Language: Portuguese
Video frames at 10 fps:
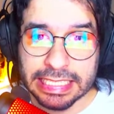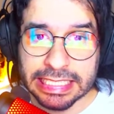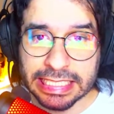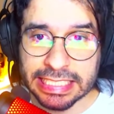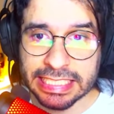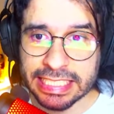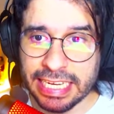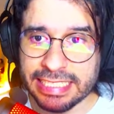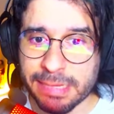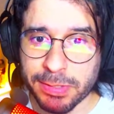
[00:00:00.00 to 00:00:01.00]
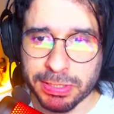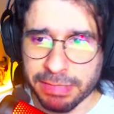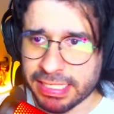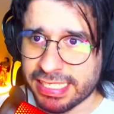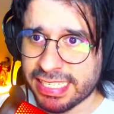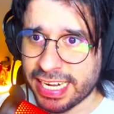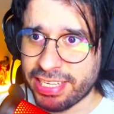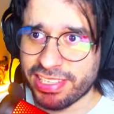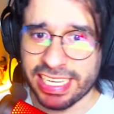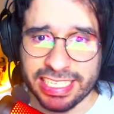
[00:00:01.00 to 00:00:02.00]
Uh, estamos quase
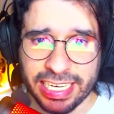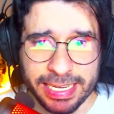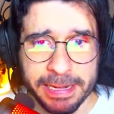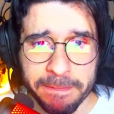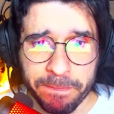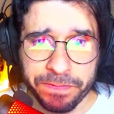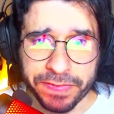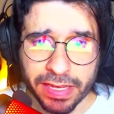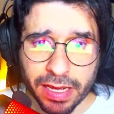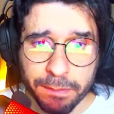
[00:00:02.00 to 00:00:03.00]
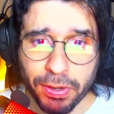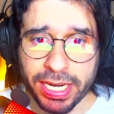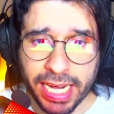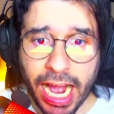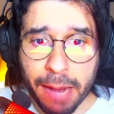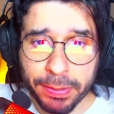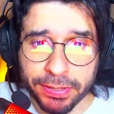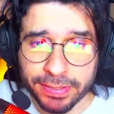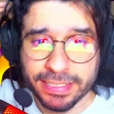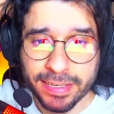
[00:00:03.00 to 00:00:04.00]
saindo daqui. Pule
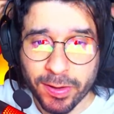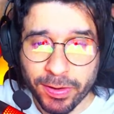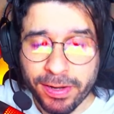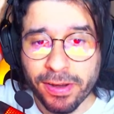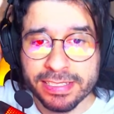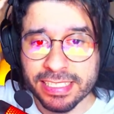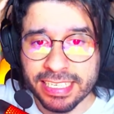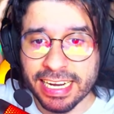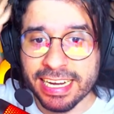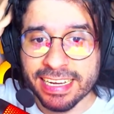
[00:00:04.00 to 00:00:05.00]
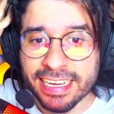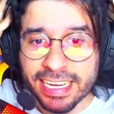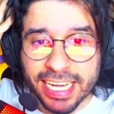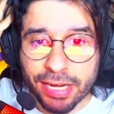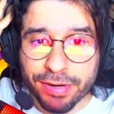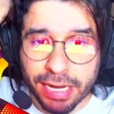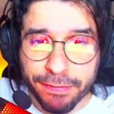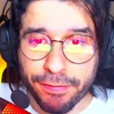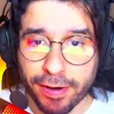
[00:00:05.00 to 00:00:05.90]
rápido. Nossa, cara, eu nunca vi o